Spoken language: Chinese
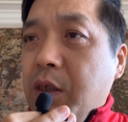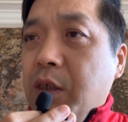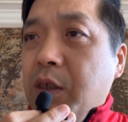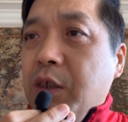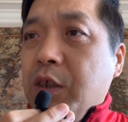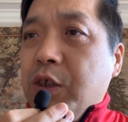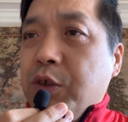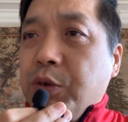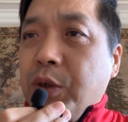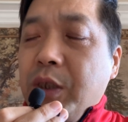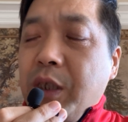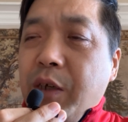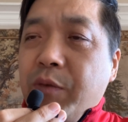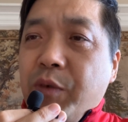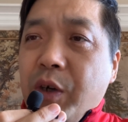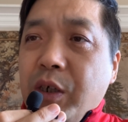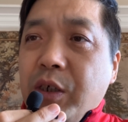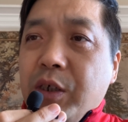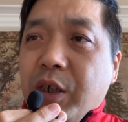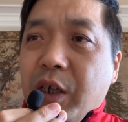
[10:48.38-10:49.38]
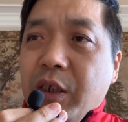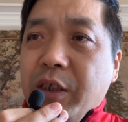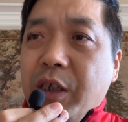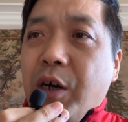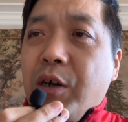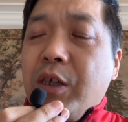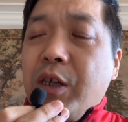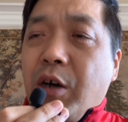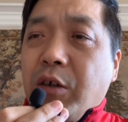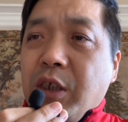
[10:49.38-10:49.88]
所以那文革，你
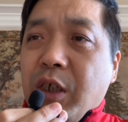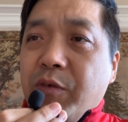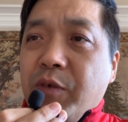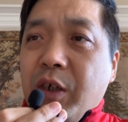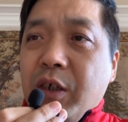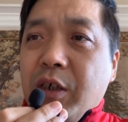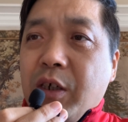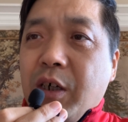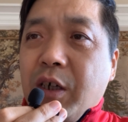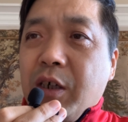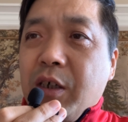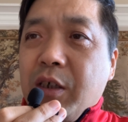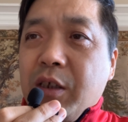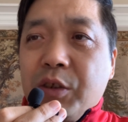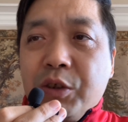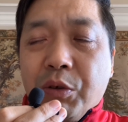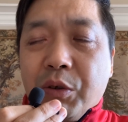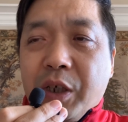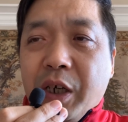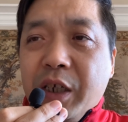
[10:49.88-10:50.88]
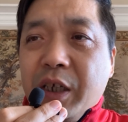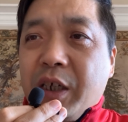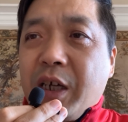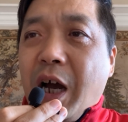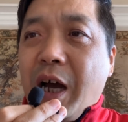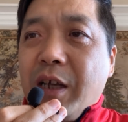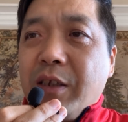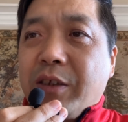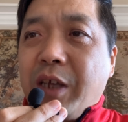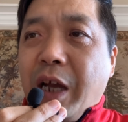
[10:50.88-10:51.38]
要了解文革，就可以
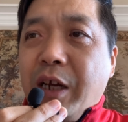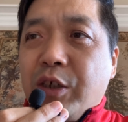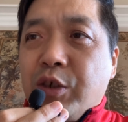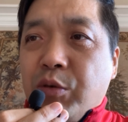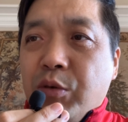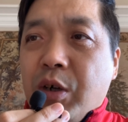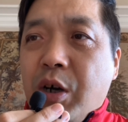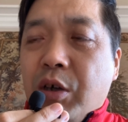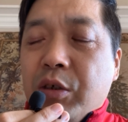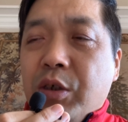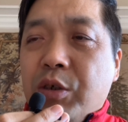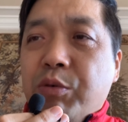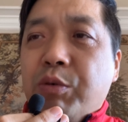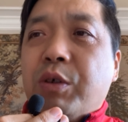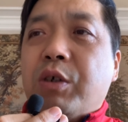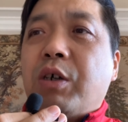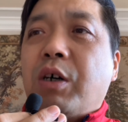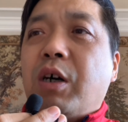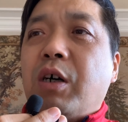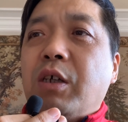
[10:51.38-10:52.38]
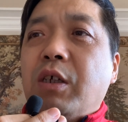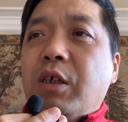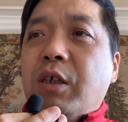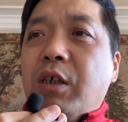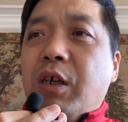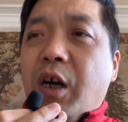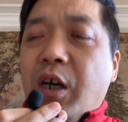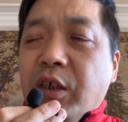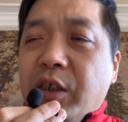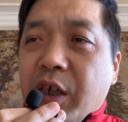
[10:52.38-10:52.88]
看《戴手铐的旅客》，
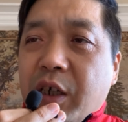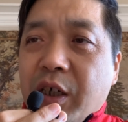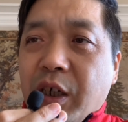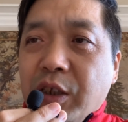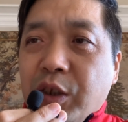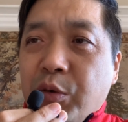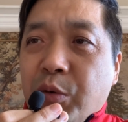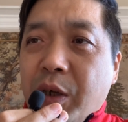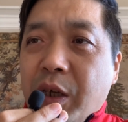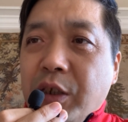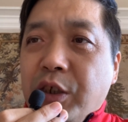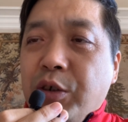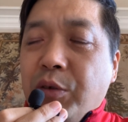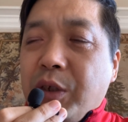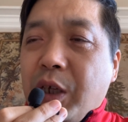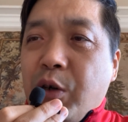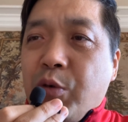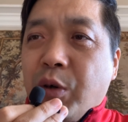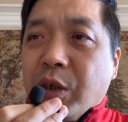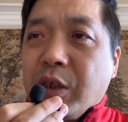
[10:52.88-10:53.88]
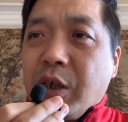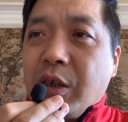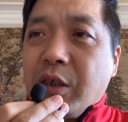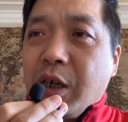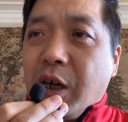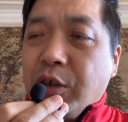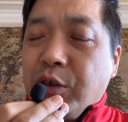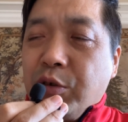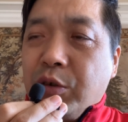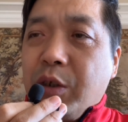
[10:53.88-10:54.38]
而且很多人就在火葬
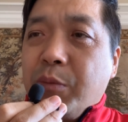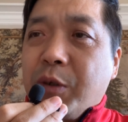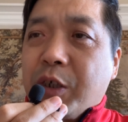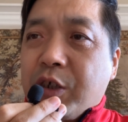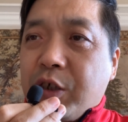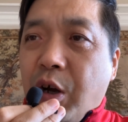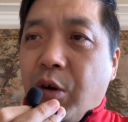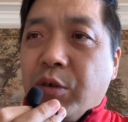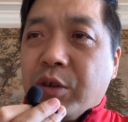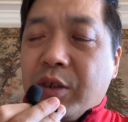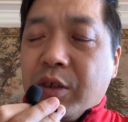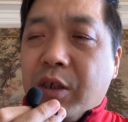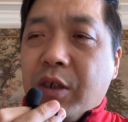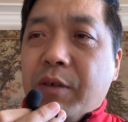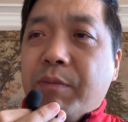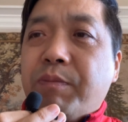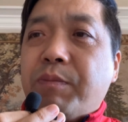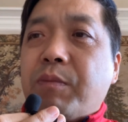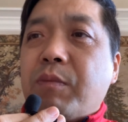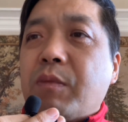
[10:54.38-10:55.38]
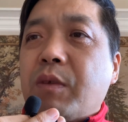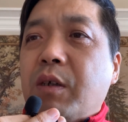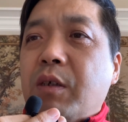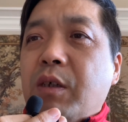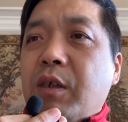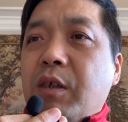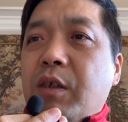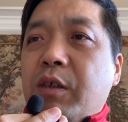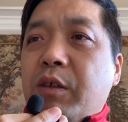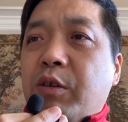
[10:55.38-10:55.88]
场就那么烧死了，
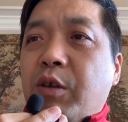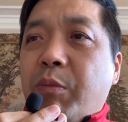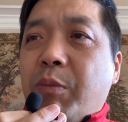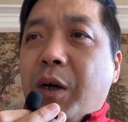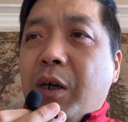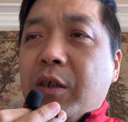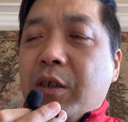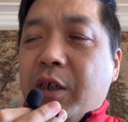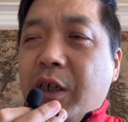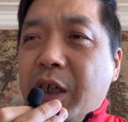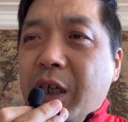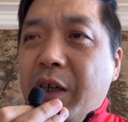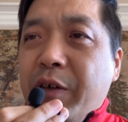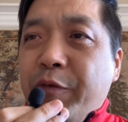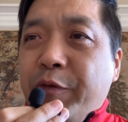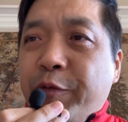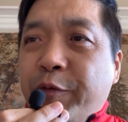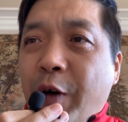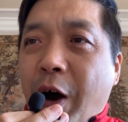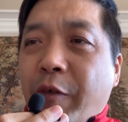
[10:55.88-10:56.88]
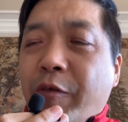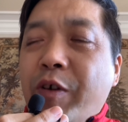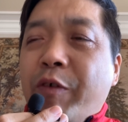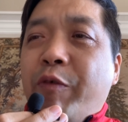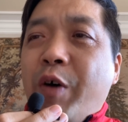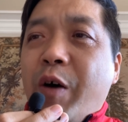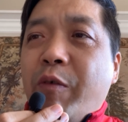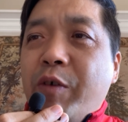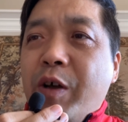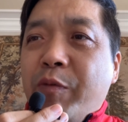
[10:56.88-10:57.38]
对吧？可以访问
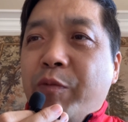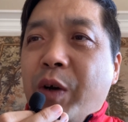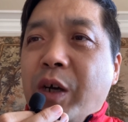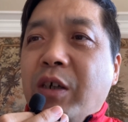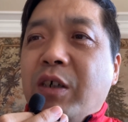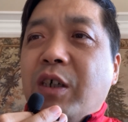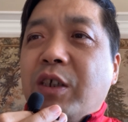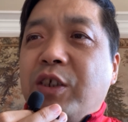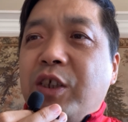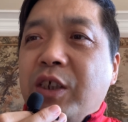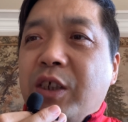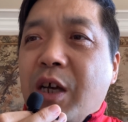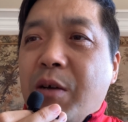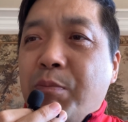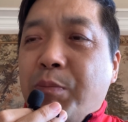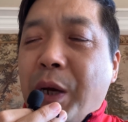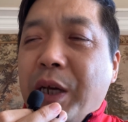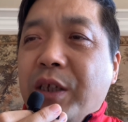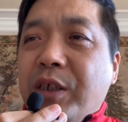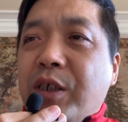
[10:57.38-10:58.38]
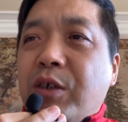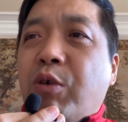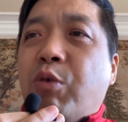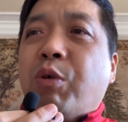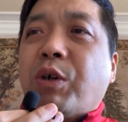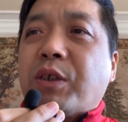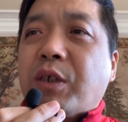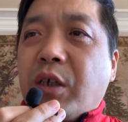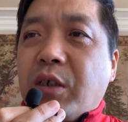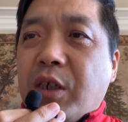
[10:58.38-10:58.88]
访问文革期间北京
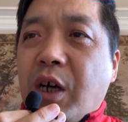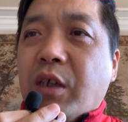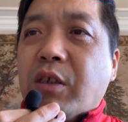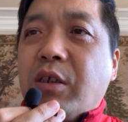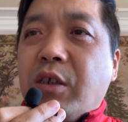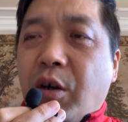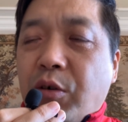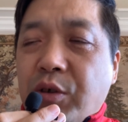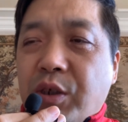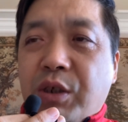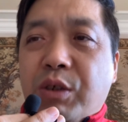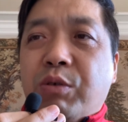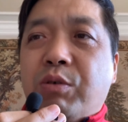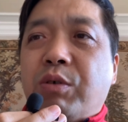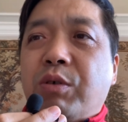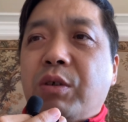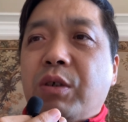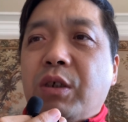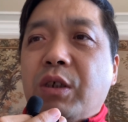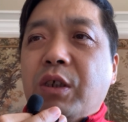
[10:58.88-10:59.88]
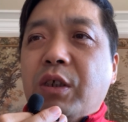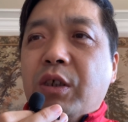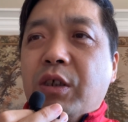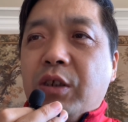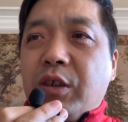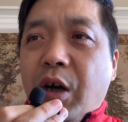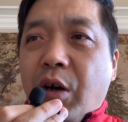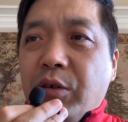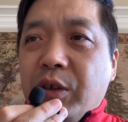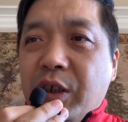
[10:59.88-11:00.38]
火葬场的老职工，
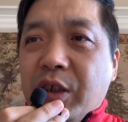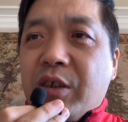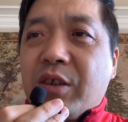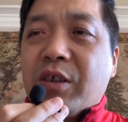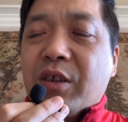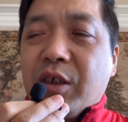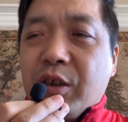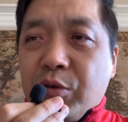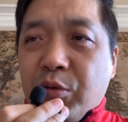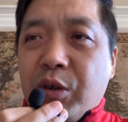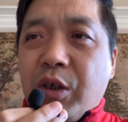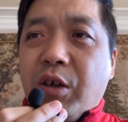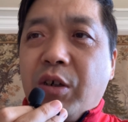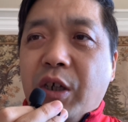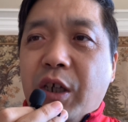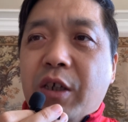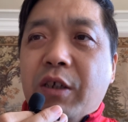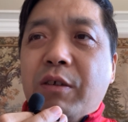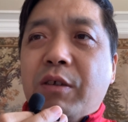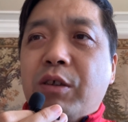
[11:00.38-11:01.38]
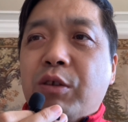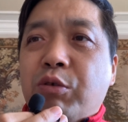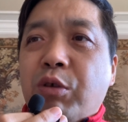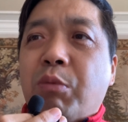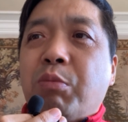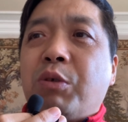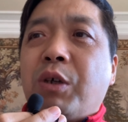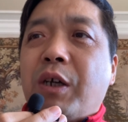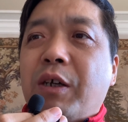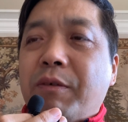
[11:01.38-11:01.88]
到底死了多少人，对
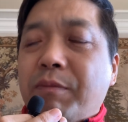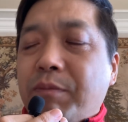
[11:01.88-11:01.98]
不对？